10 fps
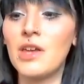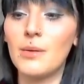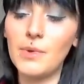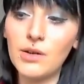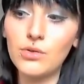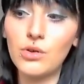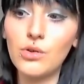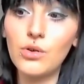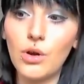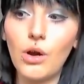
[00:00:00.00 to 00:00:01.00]
Mais en
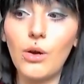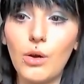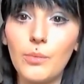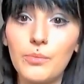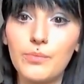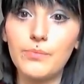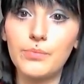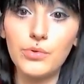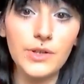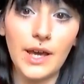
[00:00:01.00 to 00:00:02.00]
gros, euh,
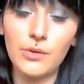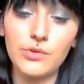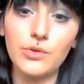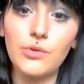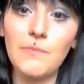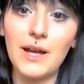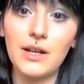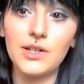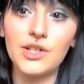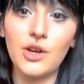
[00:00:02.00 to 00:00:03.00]
pour 40 euros,
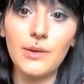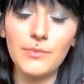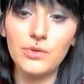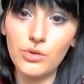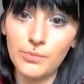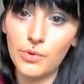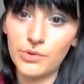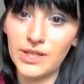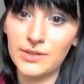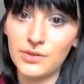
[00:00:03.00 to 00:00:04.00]
ben, j'ai quand même deux
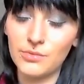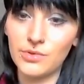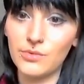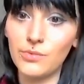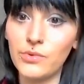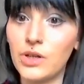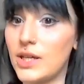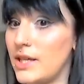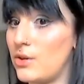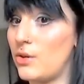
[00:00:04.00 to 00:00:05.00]
bandes d'extension
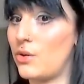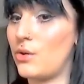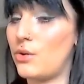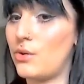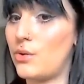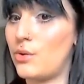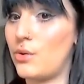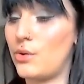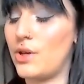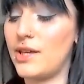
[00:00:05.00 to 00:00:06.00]
et, euh,
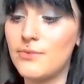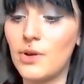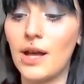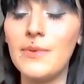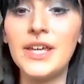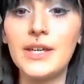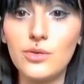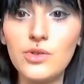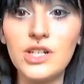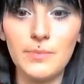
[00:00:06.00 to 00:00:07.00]
et, voilà.
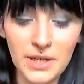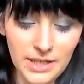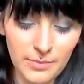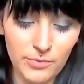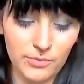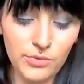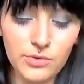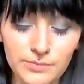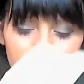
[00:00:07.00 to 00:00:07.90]
Donc j'ai pris les bandes.